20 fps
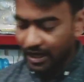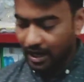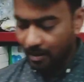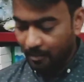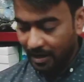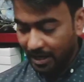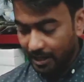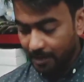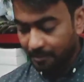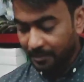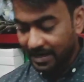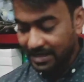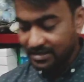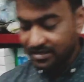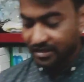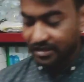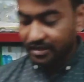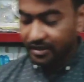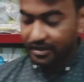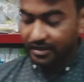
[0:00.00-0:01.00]
तो ये हमारे
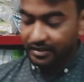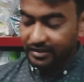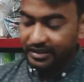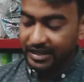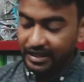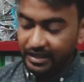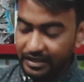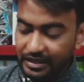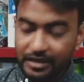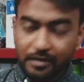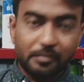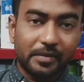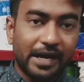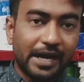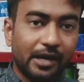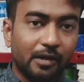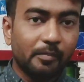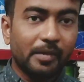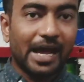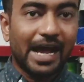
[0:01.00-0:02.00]
पास टिंकी
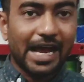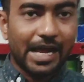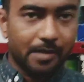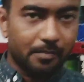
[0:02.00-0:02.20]
ब्रांड में